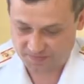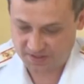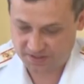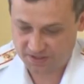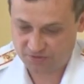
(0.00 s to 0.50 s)

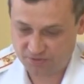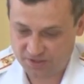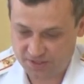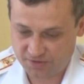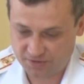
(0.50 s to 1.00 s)
На территории
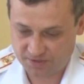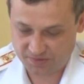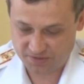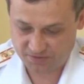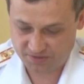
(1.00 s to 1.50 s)
района
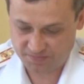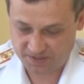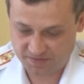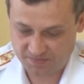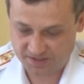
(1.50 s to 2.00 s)
по итогам
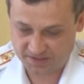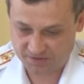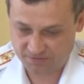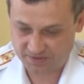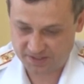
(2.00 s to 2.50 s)
пяти месяцев
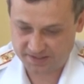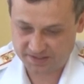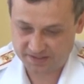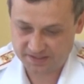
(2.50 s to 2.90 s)
у нас